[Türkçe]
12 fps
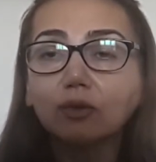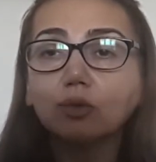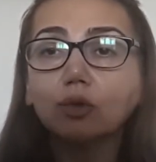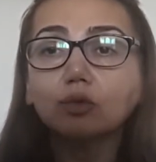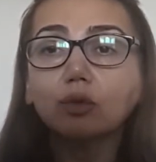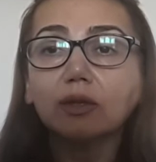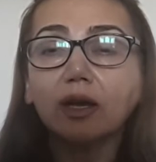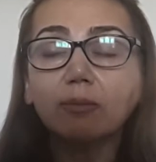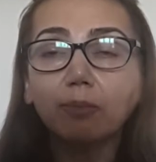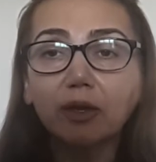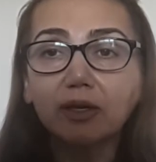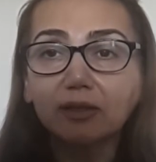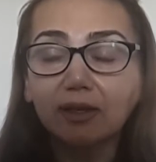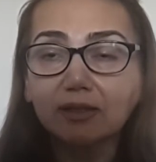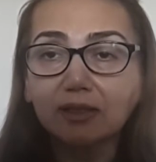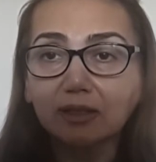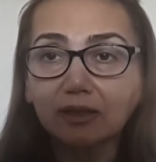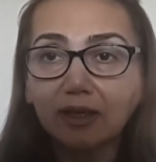euro dolar
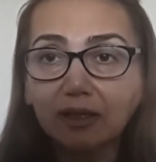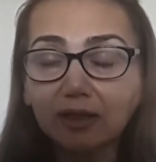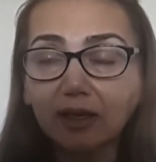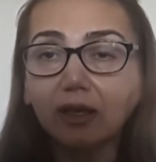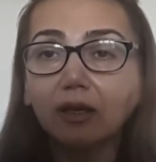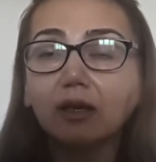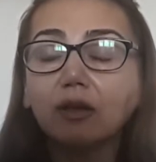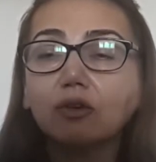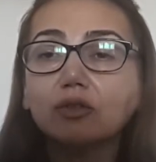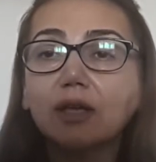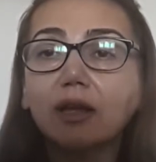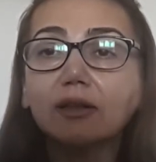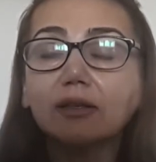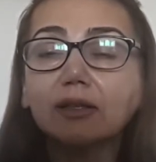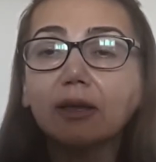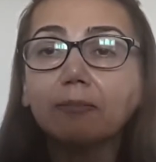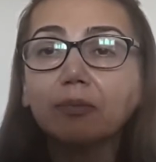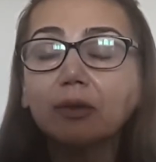paritesinde de
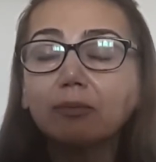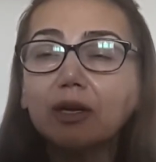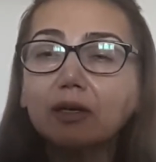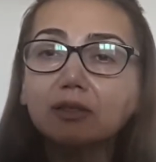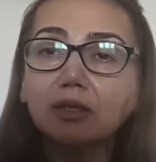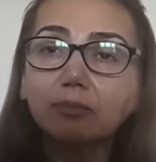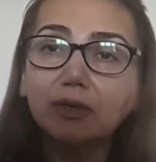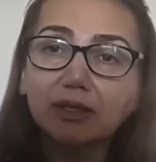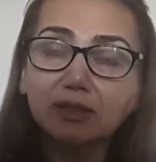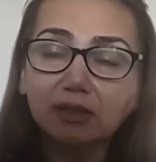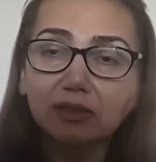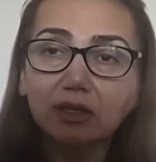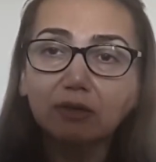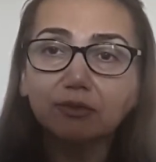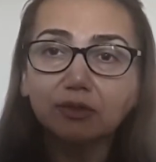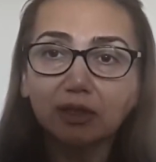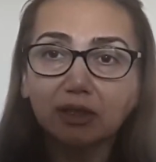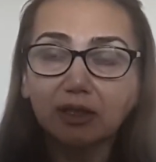özellikle biraz da Brexit
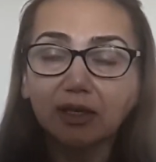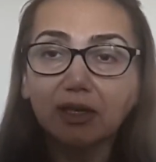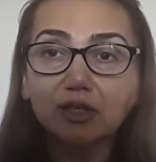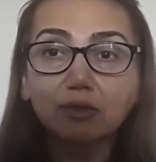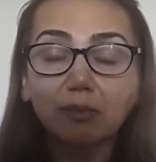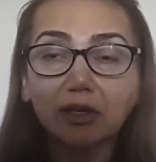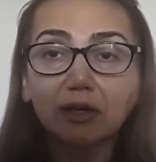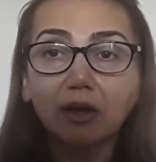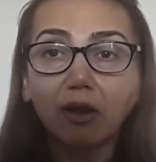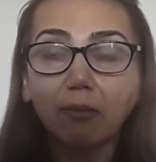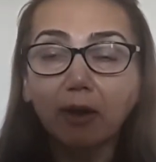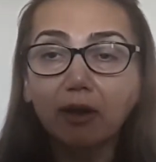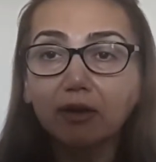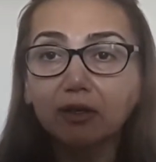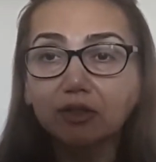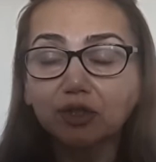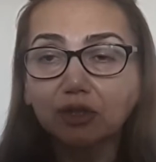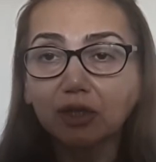tarafındaki gelişmelere haber
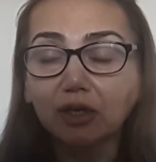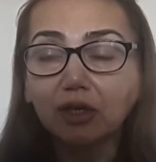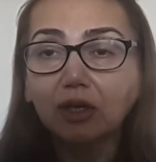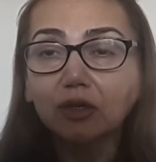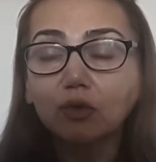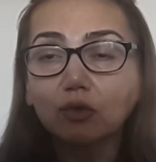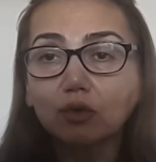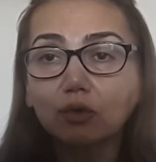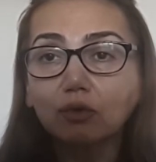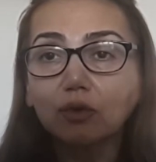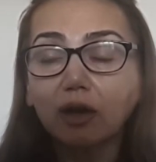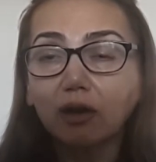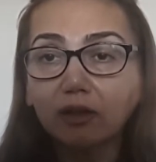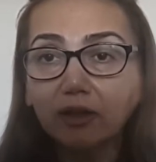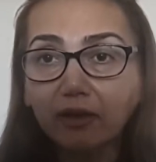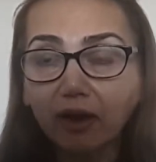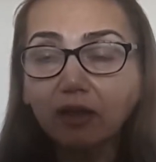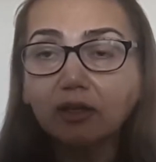akışına göz önüne
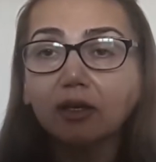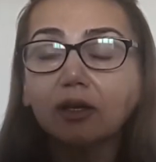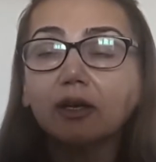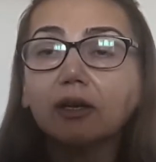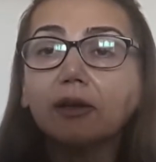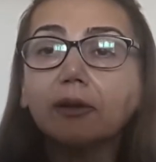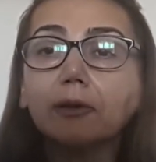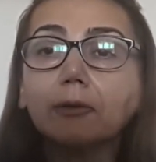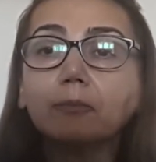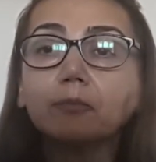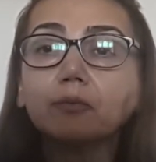alarak e,